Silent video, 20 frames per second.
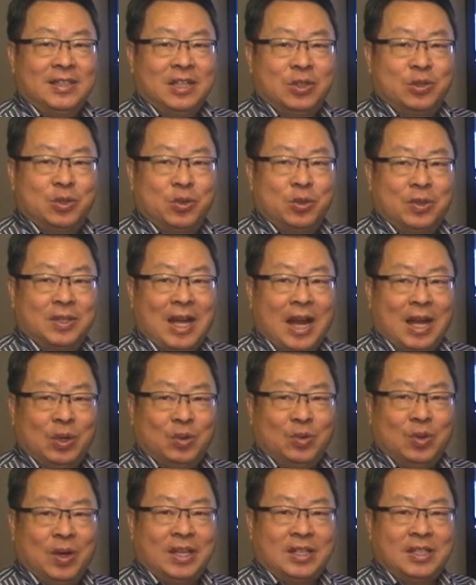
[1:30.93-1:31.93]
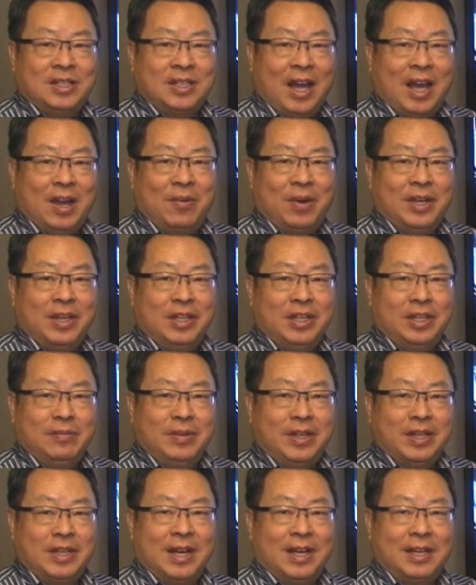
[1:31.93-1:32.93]
这中国大陆啊以及台湾的
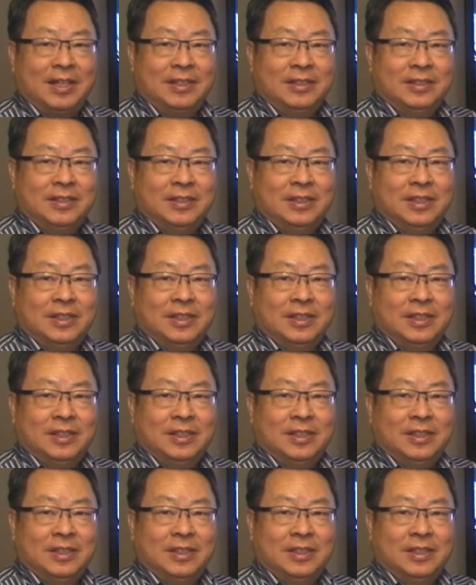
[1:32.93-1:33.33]
移民啊，